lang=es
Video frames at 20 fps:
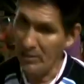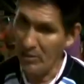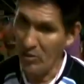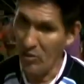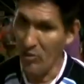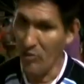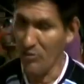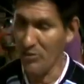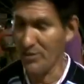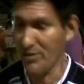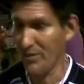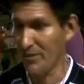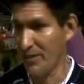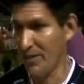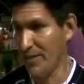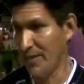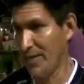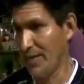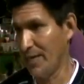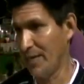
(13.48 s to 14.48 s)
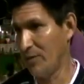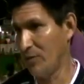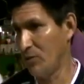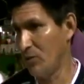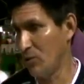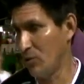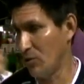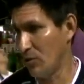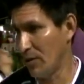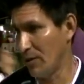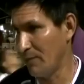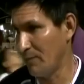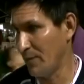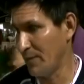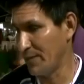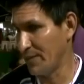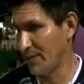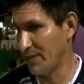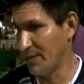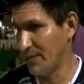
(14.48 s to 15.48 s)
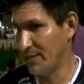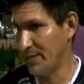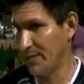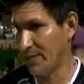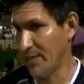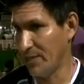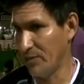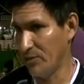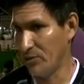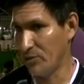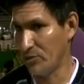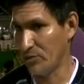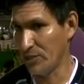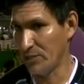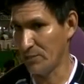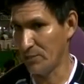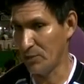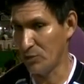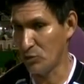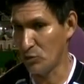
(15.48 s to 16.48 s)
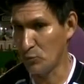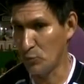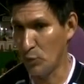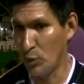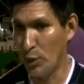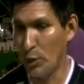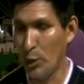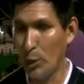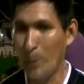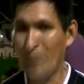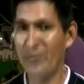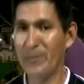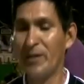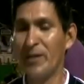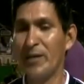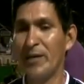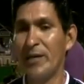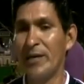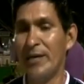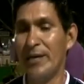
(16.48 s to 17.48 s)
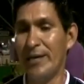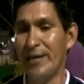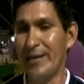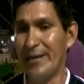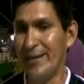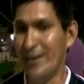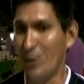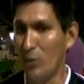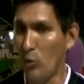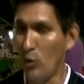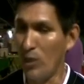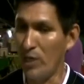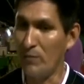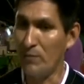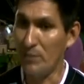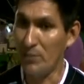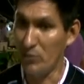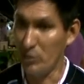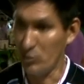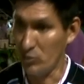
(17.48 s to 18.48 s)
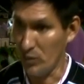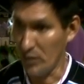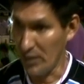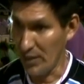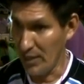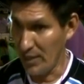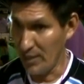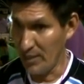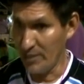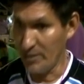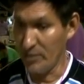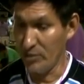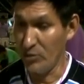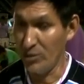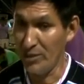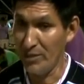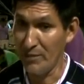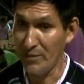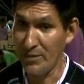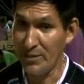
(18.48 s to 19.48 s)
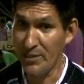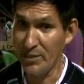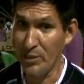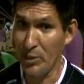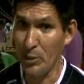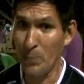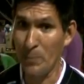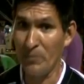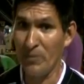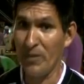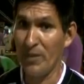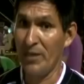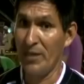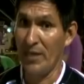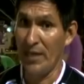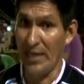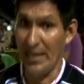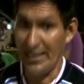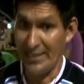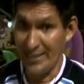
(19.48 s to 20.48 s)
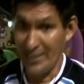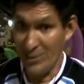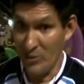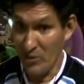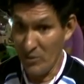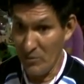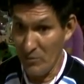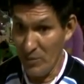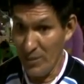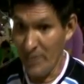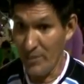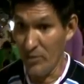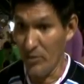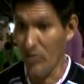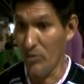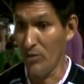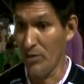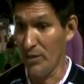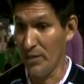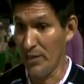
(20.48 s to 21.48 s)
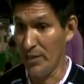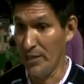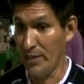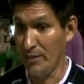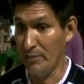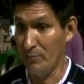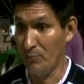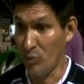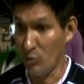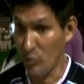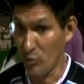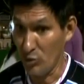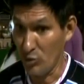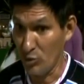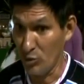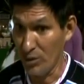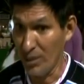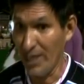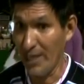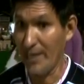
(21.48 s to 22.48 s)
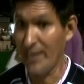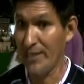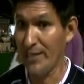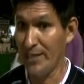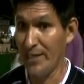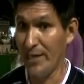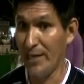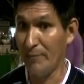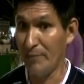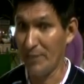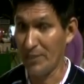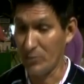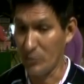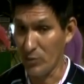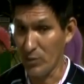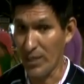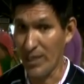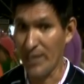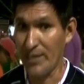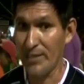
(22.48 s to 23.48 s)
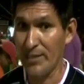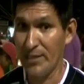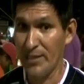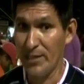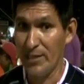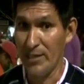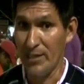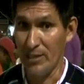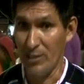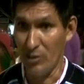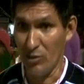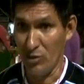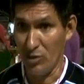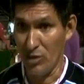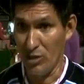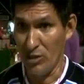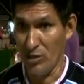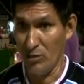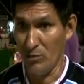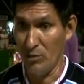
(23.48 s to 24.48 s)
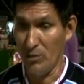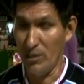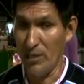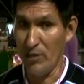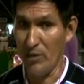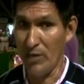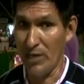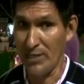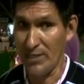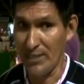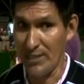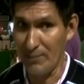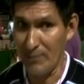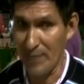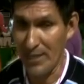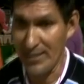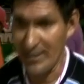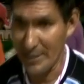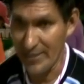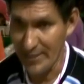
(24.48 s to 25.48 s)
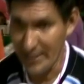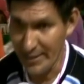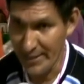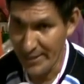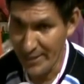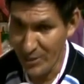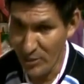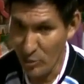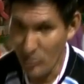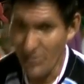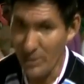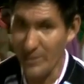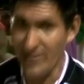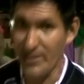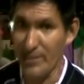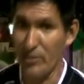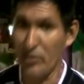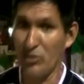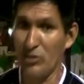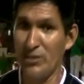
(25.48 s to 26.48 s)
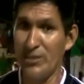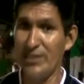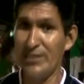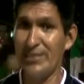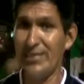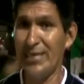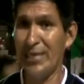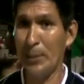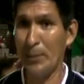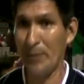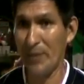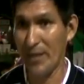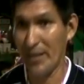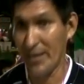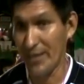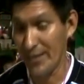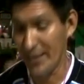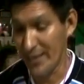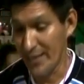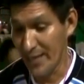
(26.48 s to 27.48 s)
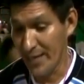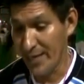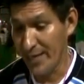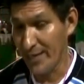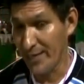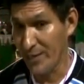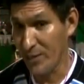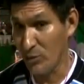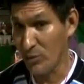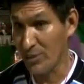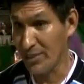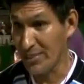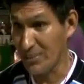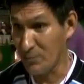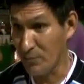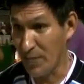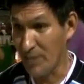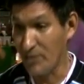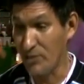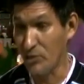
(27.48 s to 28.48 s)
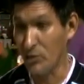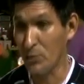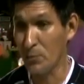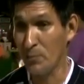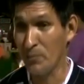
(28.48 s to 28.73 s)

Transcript: cómo como se venía dando la parte artística en nuestros espacios públicos, en el cual pues, nuestro alcalde, señor Yamashiro, ha tenido en bien ¿no? Eh, promocionar y aperturar lo que denominado arte en la plaza. ¿En qué consiste? Consiste en crear aquellos espacios